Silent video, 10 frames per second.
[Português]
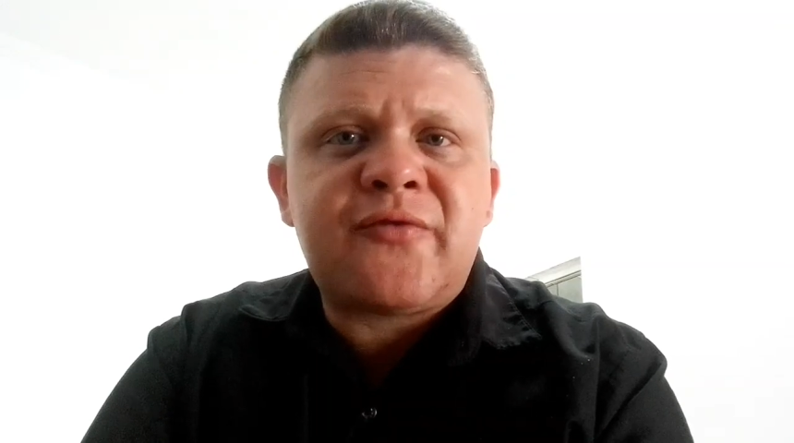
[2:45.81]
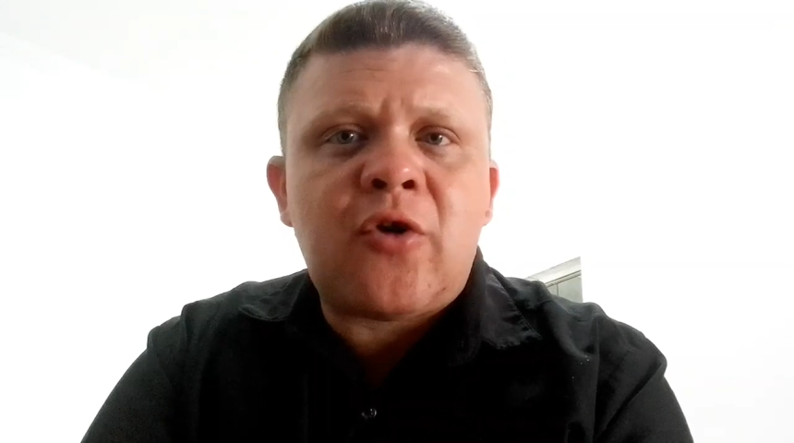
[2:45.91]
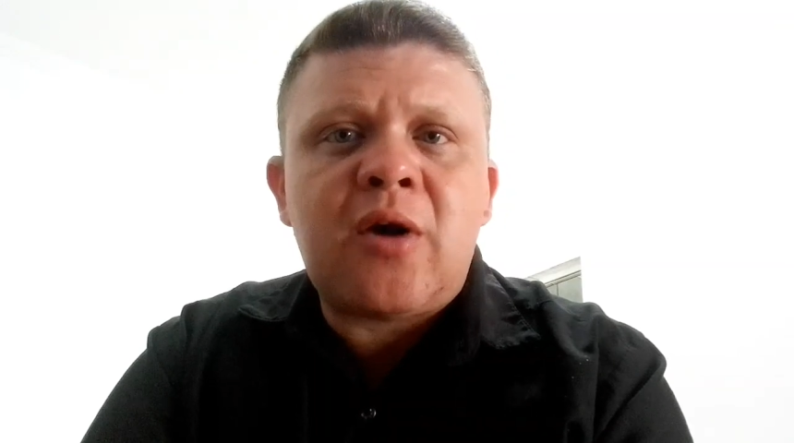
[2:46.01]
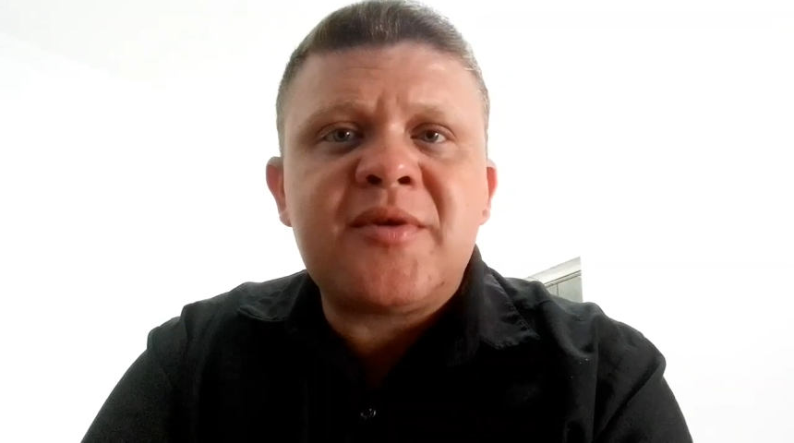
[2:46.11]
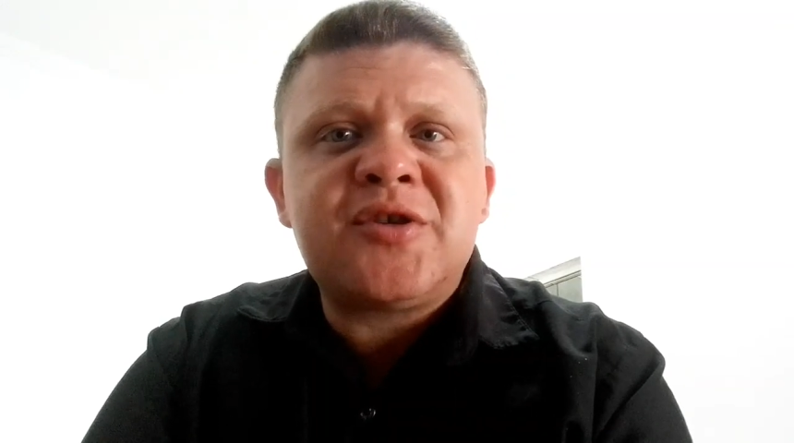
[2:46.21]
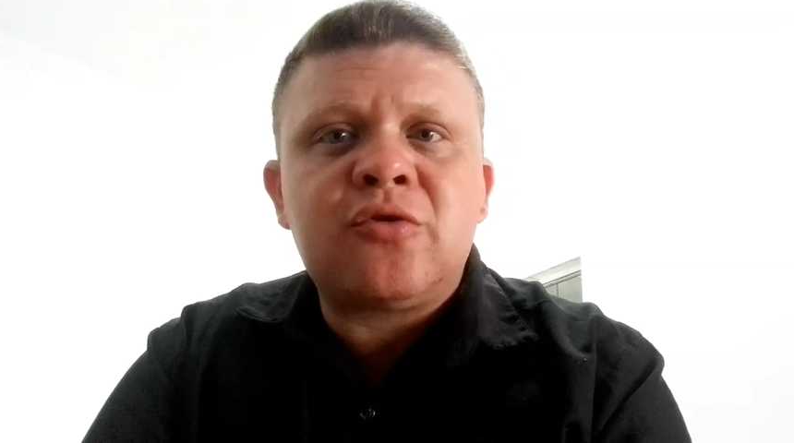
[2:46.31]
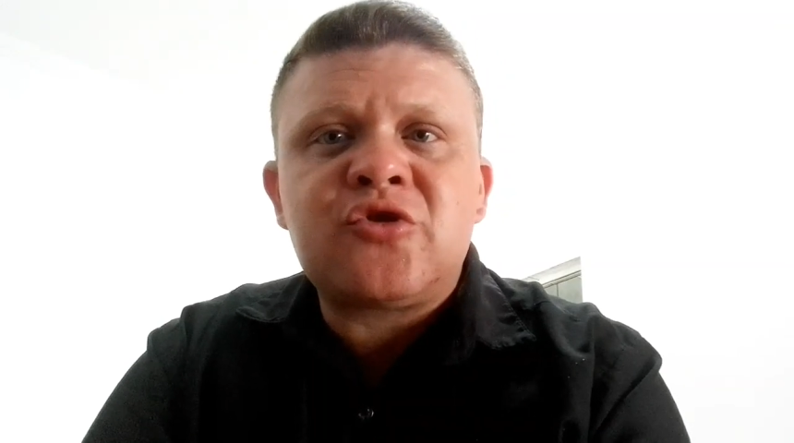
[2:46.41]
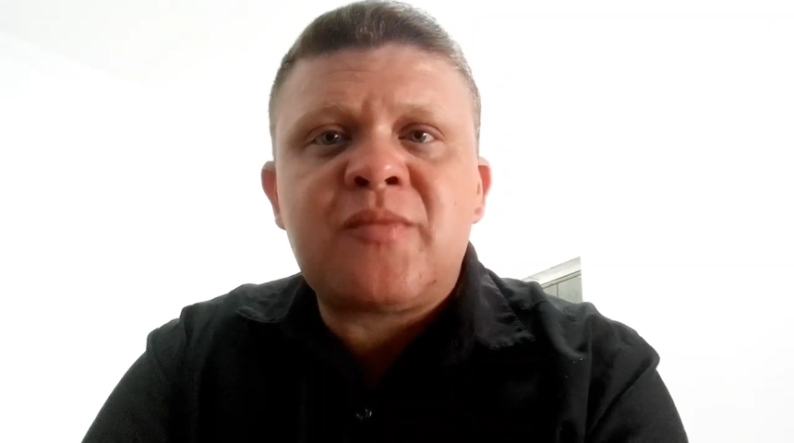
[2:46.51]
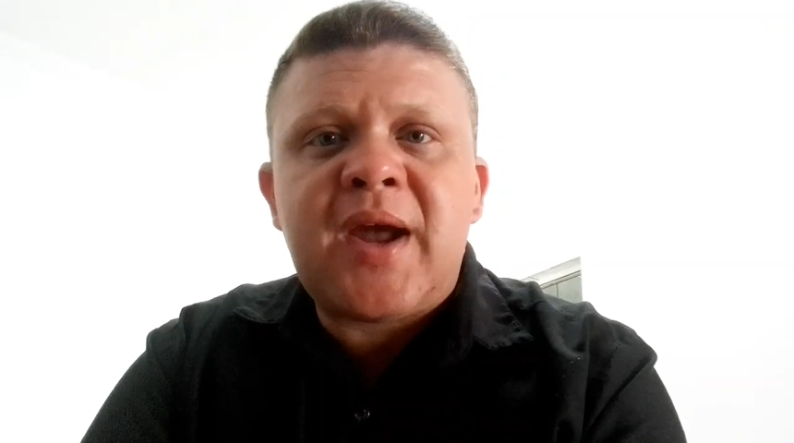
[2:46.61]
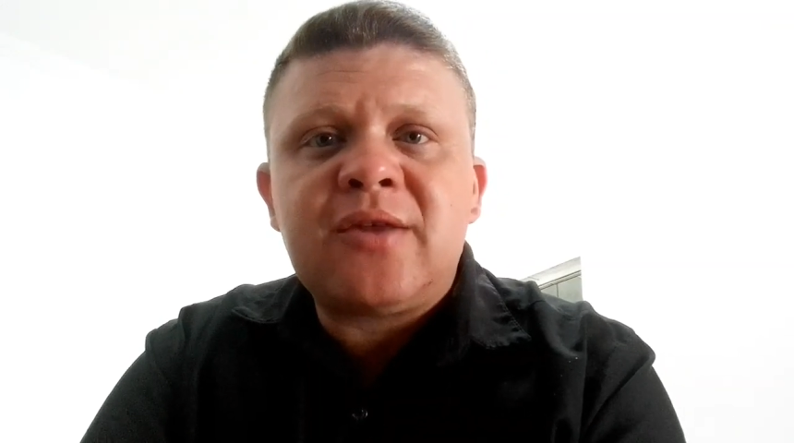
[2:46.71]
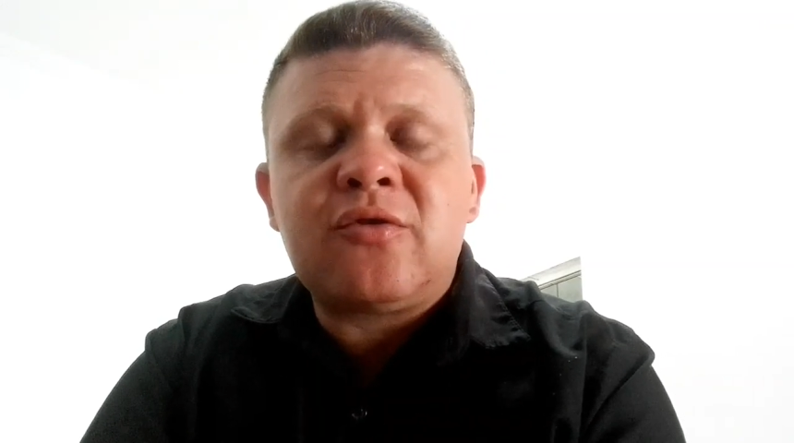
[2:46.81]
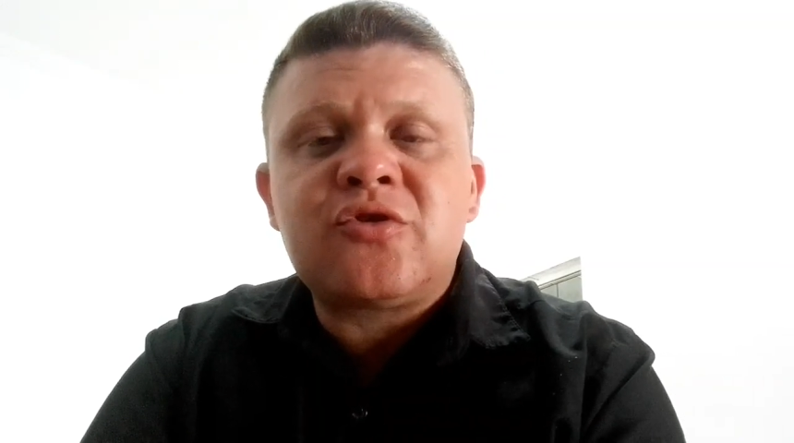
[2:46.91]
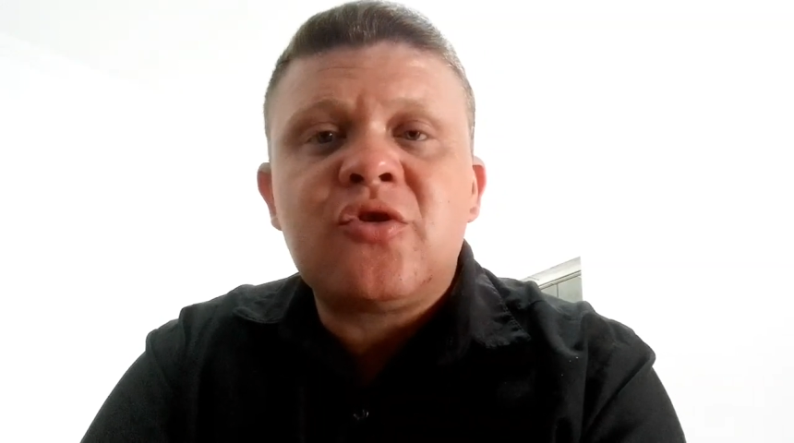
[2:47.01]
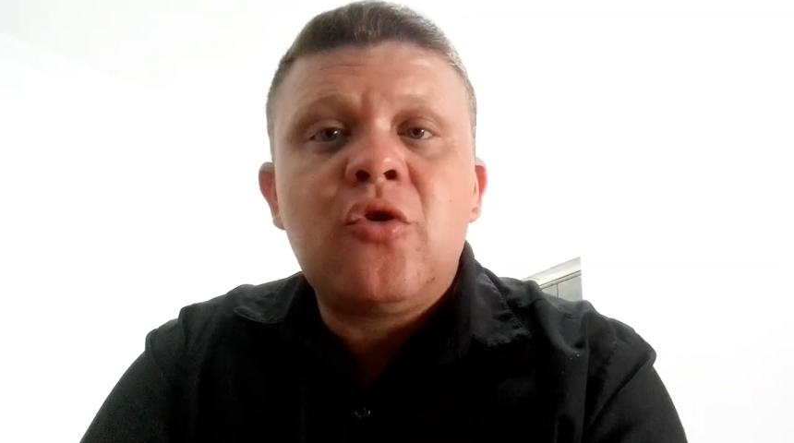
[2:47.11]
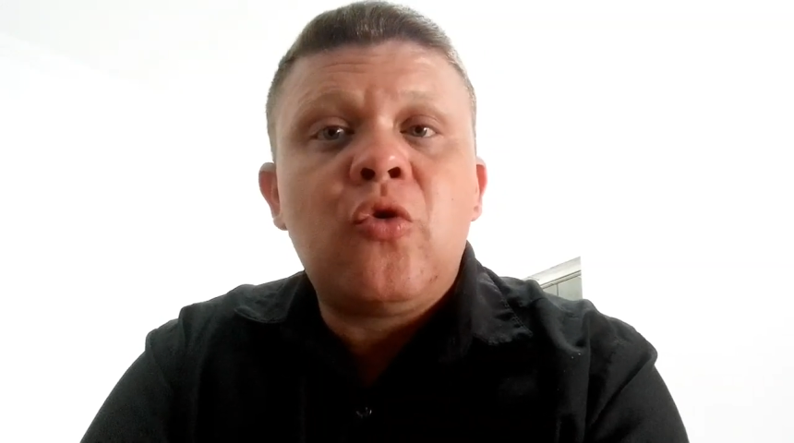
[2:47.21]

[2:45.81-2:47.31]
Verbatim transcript: formas e outros métodos,